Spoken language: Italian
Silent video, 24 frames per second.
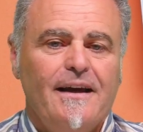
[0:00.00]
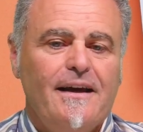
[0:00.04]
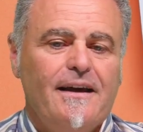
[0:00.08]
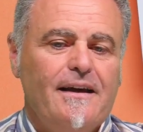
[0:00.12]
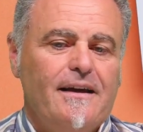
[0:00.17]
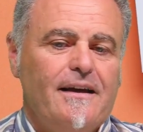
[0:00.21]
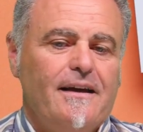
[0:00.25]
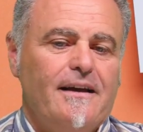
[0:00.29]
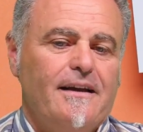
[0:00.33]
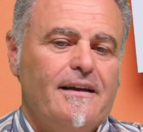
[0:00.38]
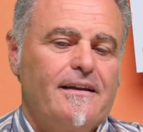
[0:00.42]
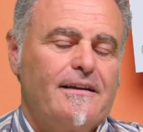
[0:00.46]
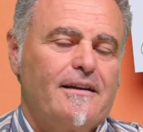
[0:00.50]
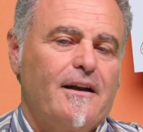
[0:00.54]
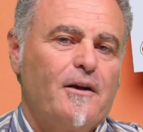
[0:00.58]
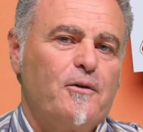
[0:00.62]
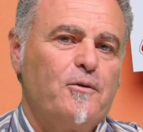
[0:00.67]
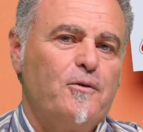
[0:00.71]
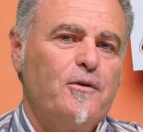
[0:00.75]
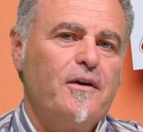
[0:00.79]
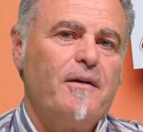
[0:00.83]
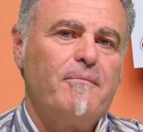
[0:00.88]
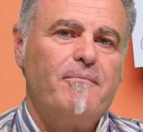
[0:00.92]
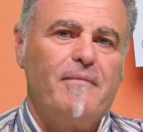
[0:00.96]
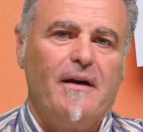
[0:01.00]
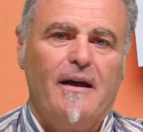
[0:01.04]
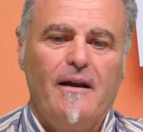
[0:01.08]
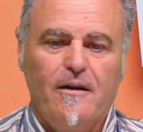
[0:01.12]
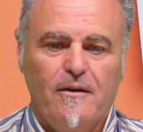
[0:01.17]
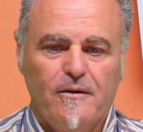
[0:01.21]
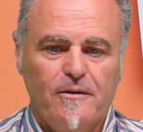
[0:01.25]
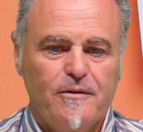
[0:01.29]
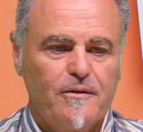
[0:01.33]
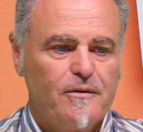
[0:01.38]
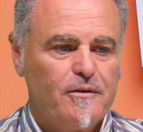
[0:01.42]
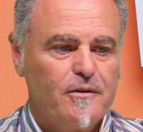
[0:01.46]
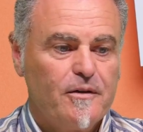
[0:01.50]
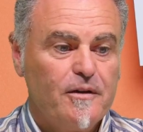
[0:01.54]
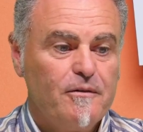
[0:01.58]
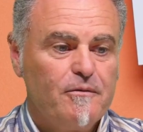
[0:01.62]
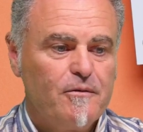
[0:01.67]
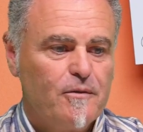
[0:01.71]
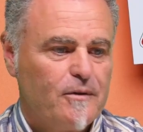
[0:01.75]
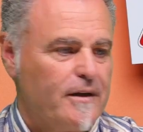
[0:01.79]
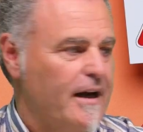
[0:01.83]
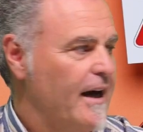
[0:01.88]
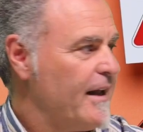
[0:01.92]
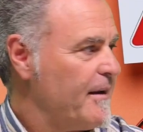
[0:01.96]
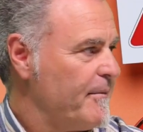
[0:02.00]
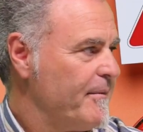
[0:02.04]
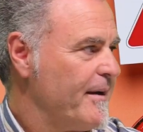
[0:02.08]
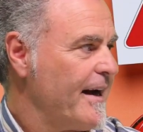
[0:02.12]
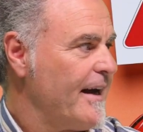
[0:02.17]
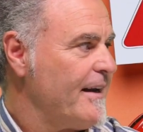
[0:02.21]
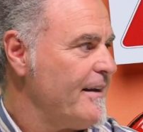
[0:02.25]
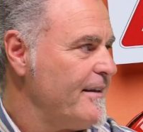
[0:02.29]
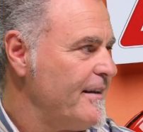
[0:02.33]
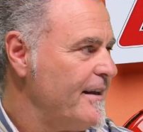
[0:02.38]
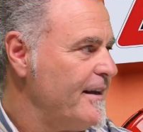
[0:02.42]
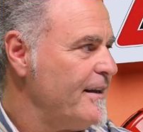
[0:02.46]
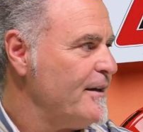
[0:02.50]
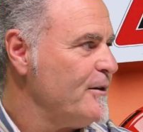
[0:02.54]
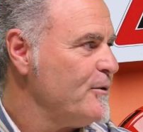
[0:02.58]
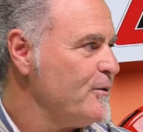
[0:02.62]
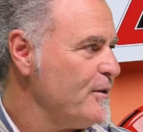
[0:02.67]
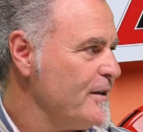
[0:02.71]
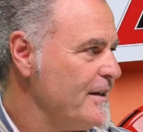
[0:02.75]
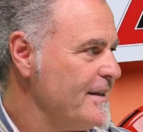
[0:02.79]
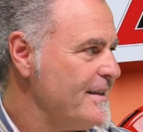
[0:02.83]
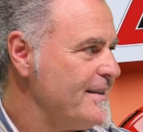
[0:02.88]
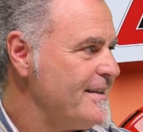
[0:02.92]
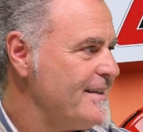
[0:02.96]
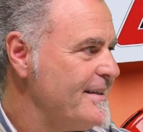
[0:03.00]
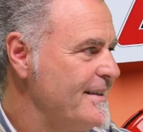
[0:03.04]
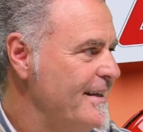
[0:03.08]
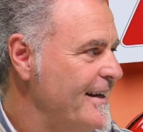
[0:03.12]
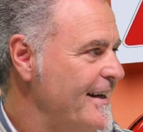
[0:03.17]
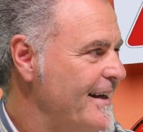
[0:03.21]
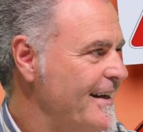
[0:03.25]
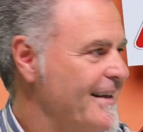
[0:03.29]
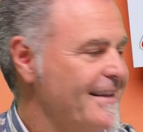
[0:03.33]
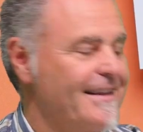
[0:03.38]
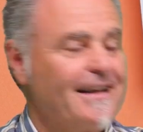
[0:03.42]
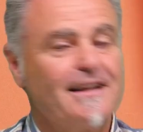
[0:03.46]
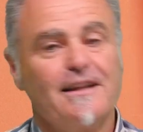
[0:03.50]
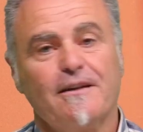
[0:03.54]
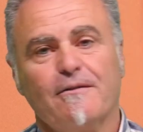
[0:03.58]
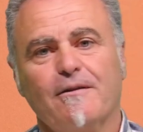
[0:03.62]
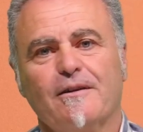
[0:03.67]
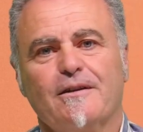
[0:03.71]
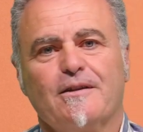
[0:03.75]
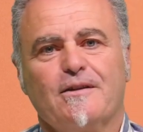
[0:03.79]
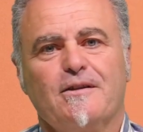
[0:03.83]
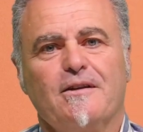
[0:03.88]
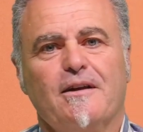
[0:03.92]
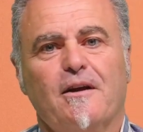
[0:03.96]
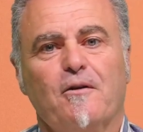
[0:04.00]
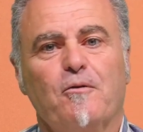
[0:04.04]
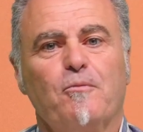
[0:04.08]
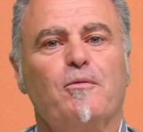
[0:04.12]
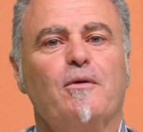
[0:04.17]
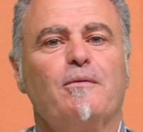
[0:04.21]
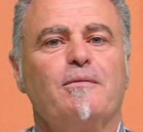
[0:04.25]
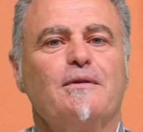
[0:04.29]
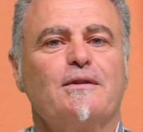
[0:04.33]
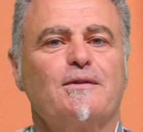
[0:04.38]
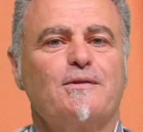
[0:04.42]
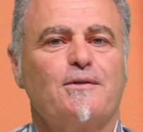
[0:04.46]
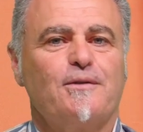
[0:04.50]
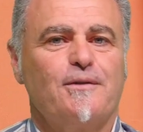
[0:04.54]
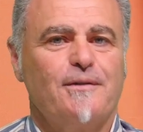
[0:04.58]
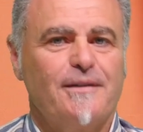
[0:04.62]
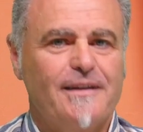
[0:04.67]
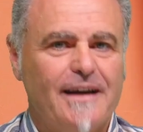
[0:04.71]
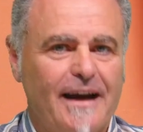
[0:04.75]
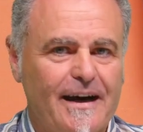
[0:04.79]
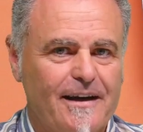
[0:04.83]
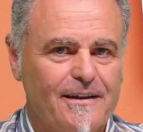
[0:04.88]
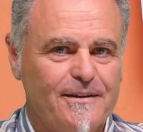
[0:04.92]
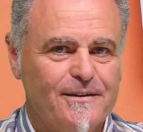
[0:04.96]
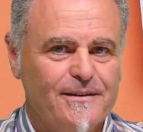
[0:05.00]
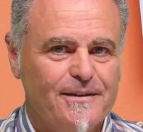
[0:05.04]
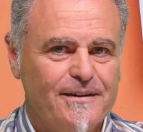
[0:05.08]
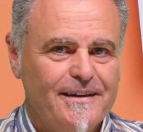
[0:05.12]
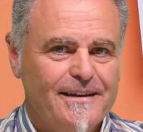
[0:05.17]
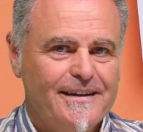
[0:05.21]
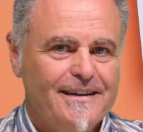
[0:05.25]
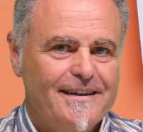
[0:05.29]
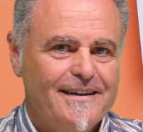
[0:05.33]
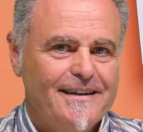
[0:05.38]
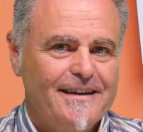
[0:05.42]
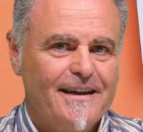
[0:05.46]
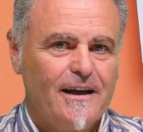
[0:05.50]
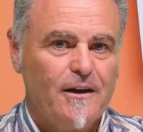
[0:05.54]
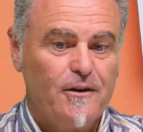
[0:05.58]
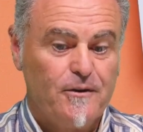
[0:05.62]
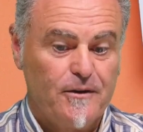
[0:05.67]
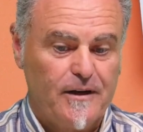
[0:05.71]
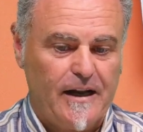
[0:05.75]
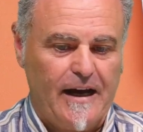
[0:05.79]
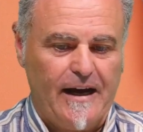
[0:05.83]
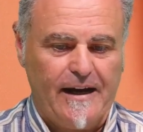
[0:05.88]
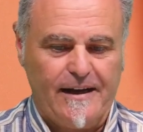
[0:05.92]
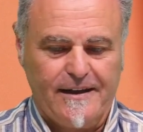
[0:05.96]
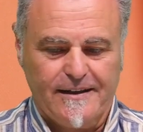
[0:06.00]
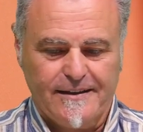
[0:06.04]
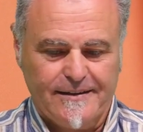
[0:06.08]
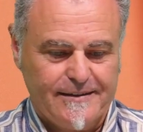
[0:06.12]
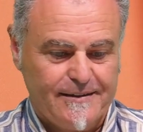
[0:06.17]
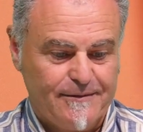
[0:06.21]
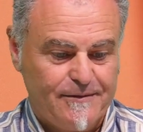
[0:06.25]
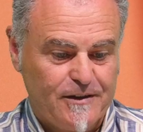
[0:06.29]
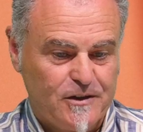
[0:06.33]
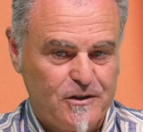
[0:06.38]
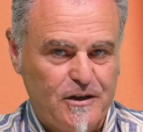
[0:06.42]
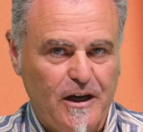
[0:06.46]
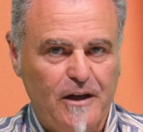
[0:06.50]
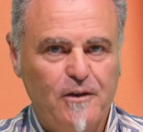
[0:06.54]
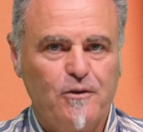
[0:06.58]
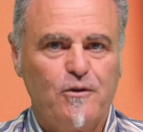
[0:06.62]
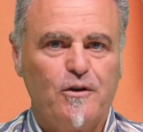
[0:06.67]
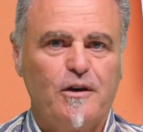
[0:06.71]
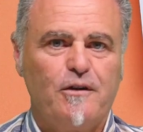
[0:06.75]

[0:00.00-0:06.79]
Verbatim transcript: e tra cui è bello divulgare magari delle notizie che tante volte si danno un po' per scontato e allora eh, facendo